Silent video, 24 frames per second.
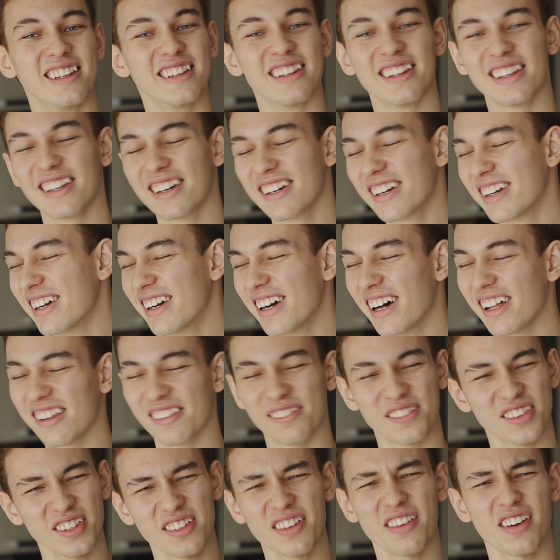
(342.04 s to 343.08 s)
Лагал.
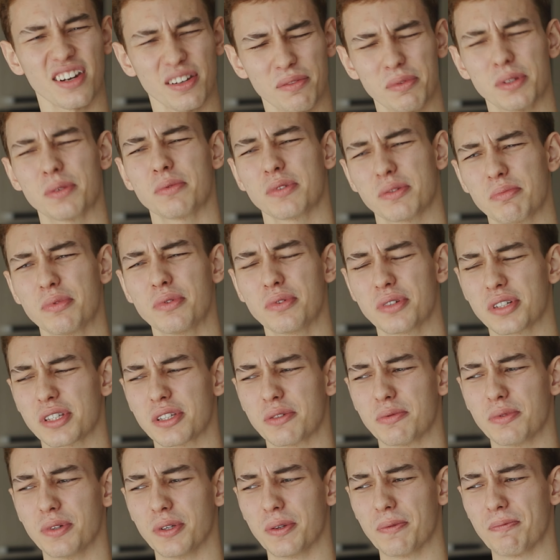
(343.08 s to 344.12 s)
Ну, наверное, потому что
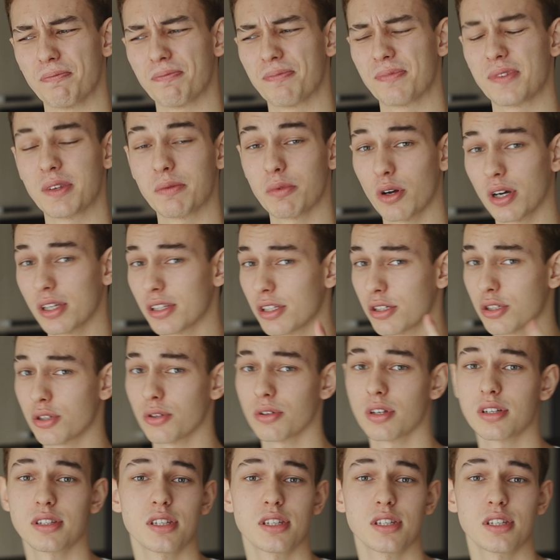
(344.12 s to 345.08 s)
бушный был. Немного отошел от